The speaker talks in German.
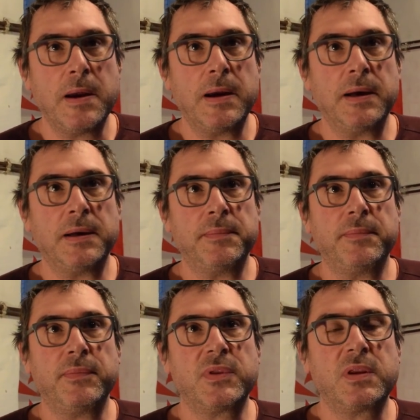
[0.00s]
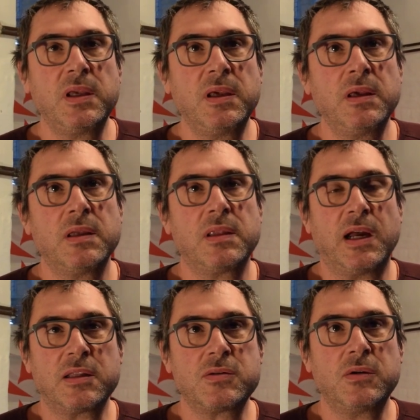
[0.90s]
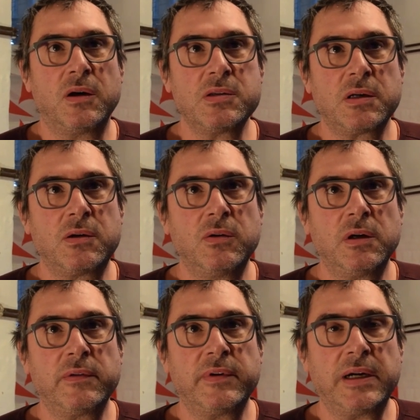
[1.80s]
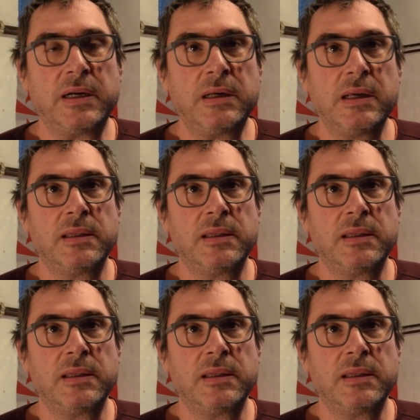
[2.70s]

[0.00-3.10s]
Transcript: Ähm, die dazu auserkoren war,